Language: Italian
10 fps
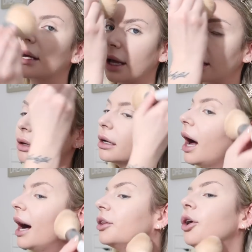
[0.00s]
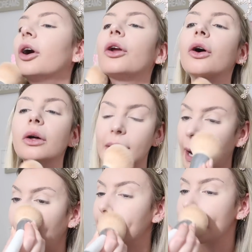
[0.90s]
che adoro
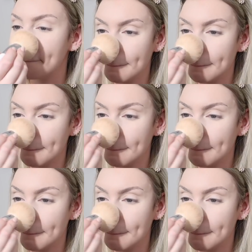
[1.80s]
da